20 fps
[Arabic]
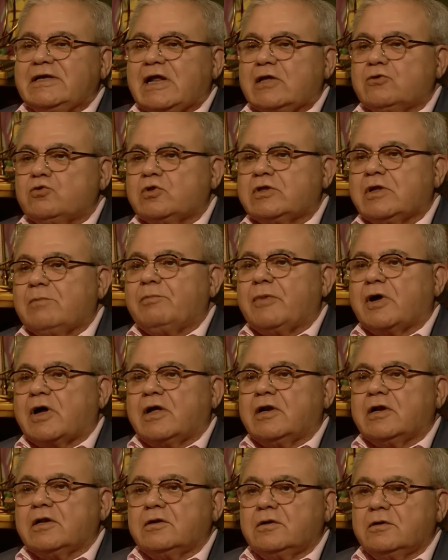لا تطبق
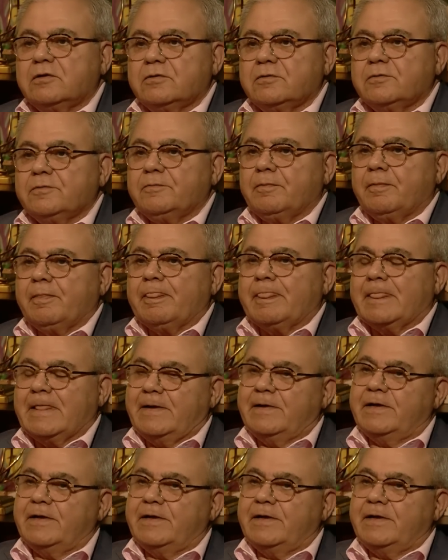على بعتذر بعتذر كمان